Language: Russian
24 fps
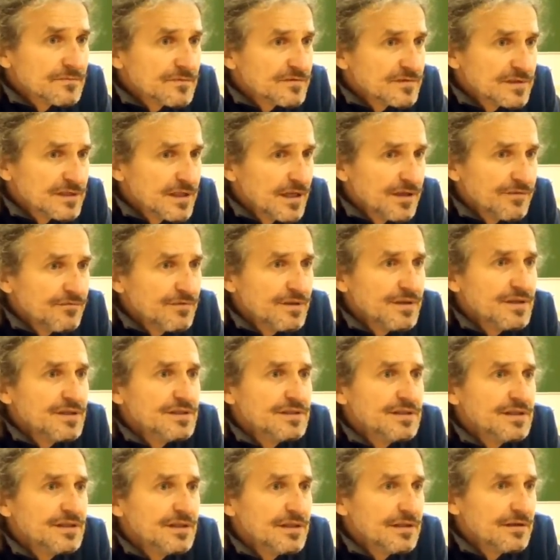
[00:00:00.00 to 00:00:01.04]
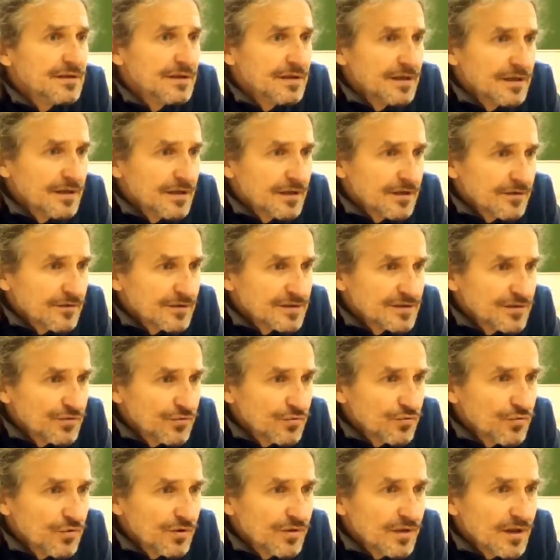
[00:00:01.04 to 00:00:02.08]
в телевидении, где
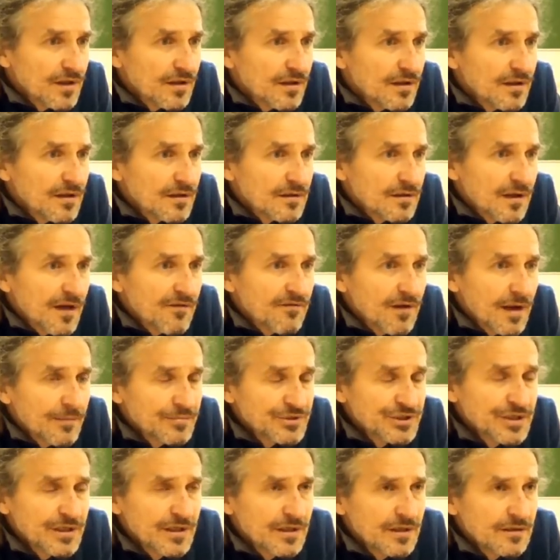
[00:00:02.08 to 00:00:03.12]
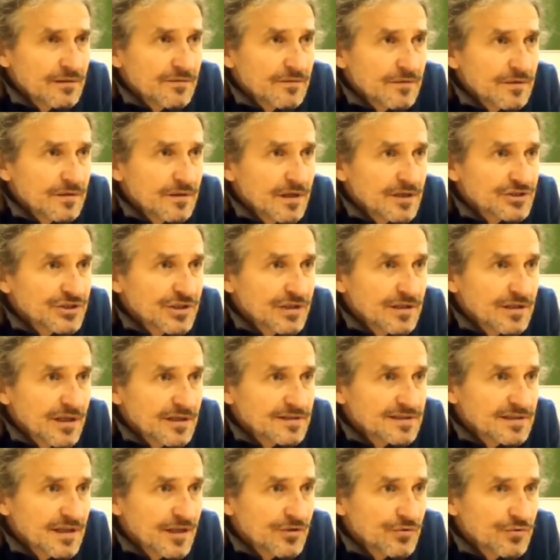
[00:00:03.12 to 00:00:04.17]
угодно, там вообще даже не
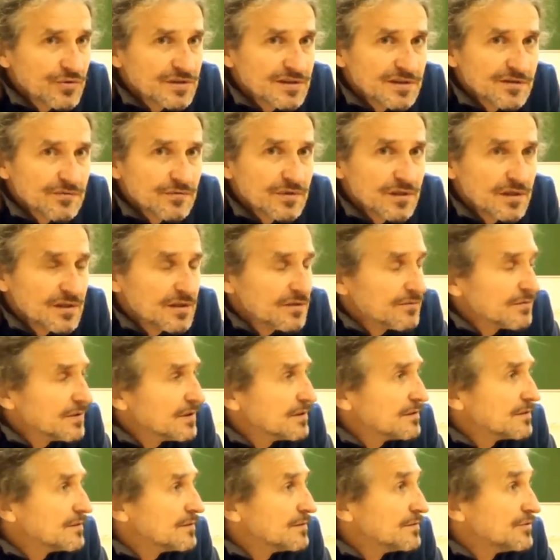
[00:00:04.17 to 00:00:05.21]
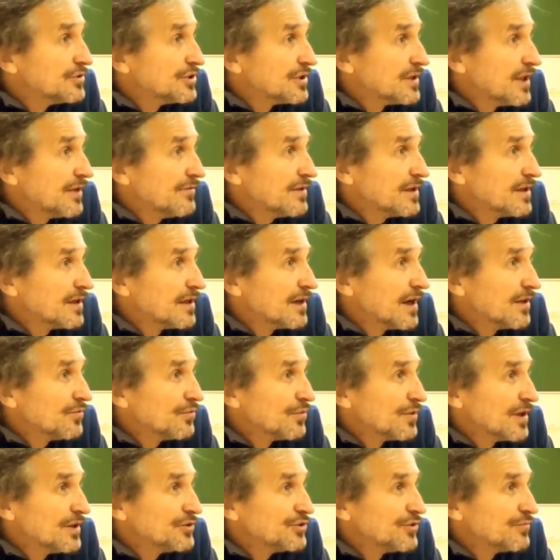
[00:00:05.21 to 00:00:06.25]
остается вот этого человека,
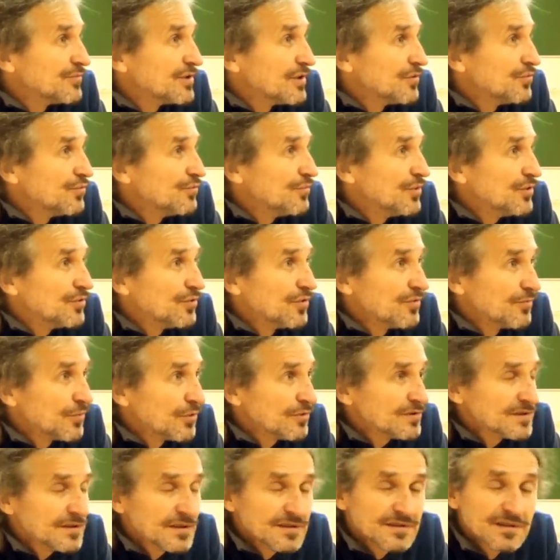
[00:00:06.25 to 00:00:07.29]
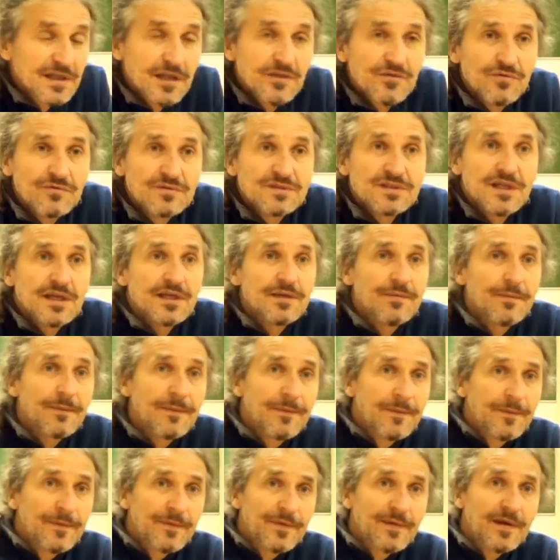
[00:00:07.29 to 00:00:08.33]
который о чем-то думает. Он просто становится таким
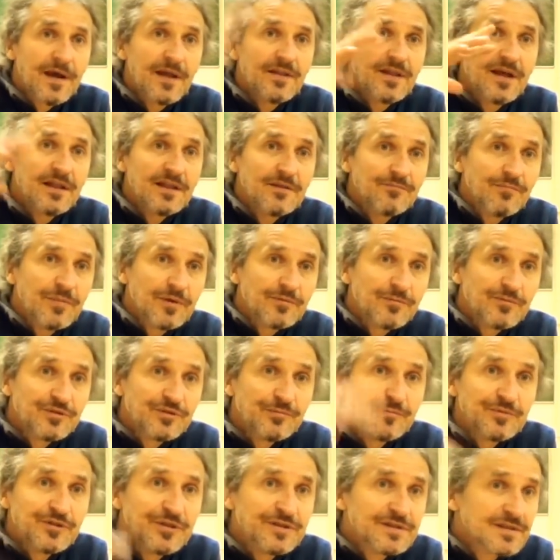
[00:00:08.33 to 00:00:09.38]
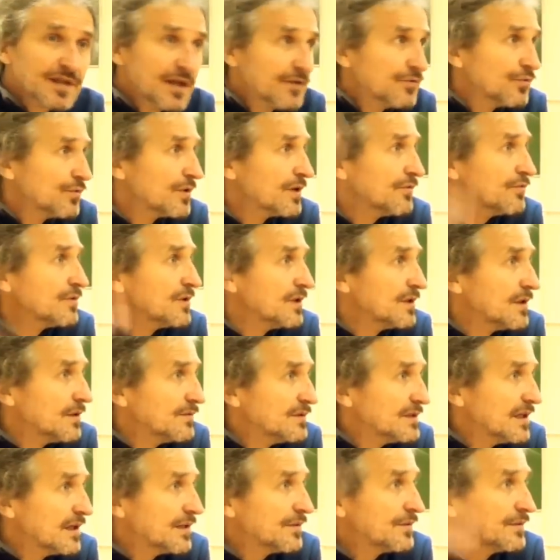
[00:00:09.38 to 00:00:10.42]
каналом, через который вот эта
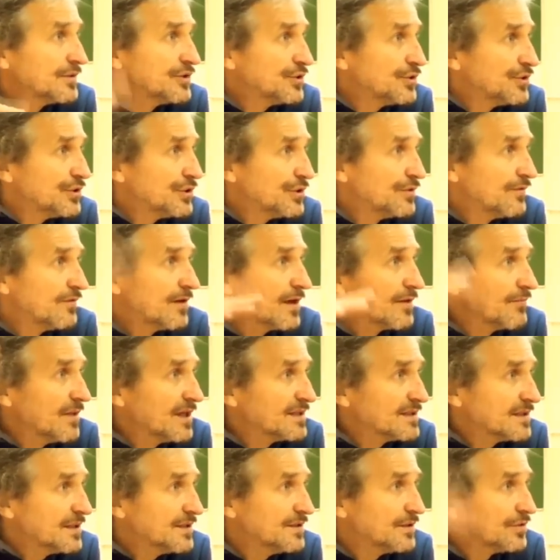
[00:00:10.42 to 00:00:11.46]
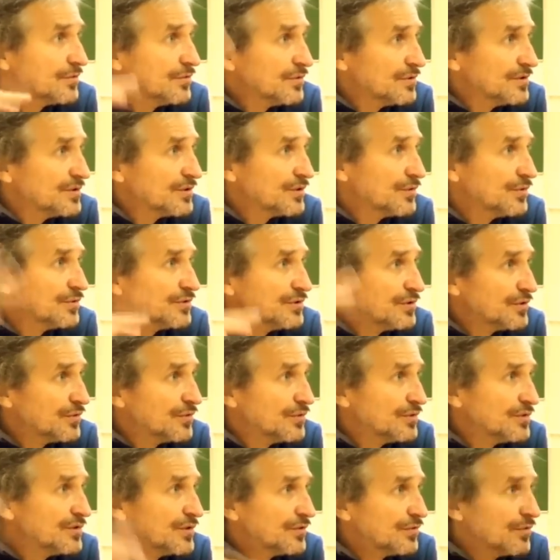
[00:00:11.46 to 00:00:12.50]
вся информация текет, текет,
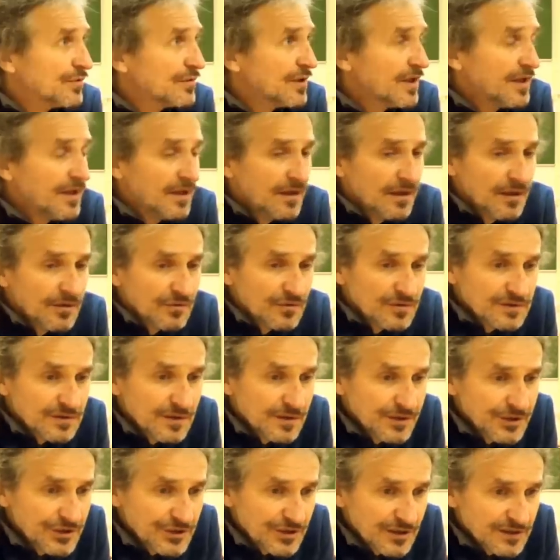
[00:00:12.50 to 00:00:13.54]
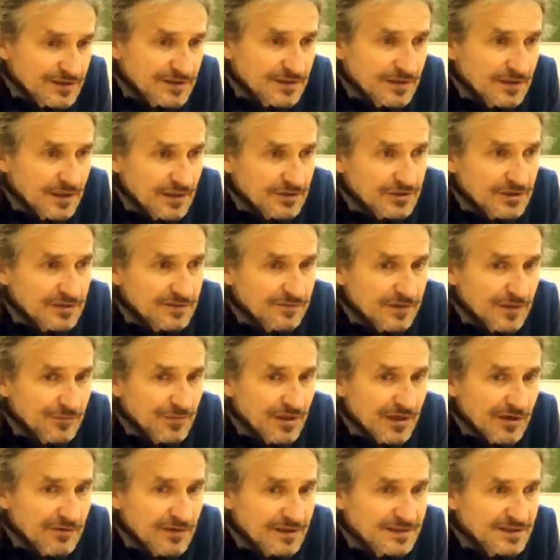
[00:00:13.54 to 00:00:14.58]
текет, текет, то есть личности даже
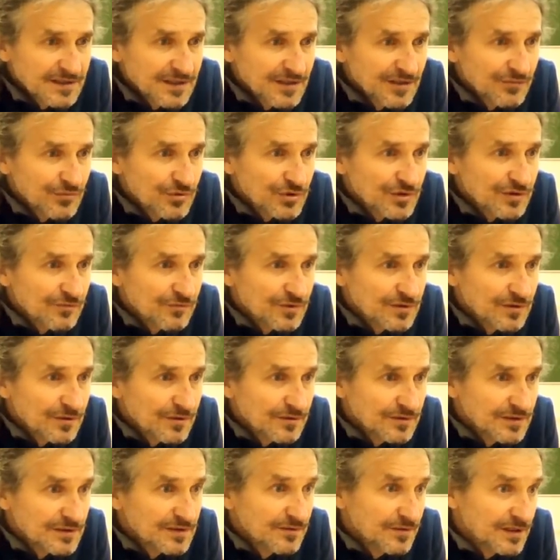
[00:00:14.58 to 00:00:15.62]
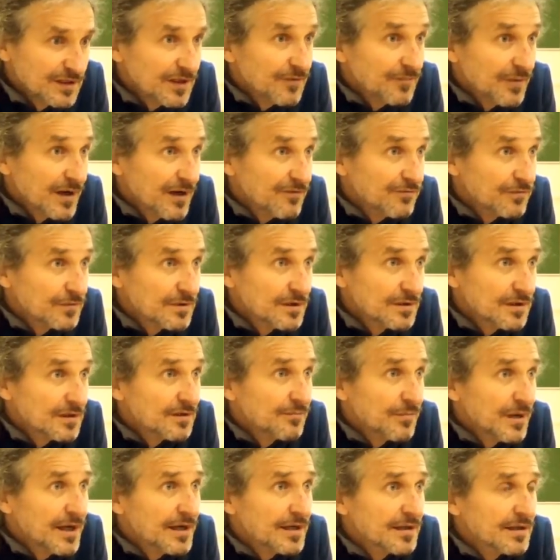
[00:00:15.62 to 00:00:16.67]
сформироваться не может. Вот действительно прав вот этот
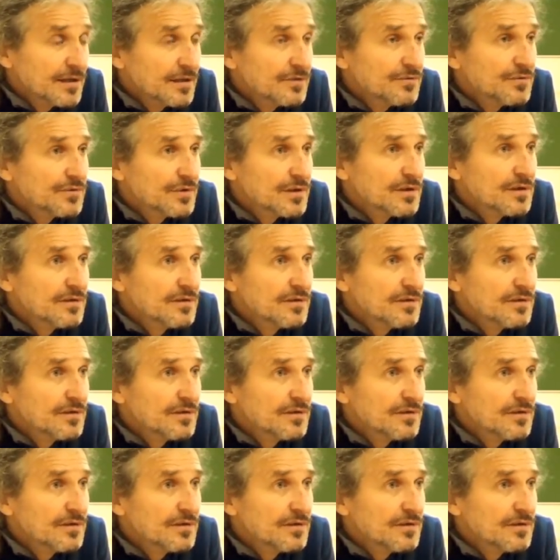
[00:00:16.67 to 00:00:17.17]
парень, который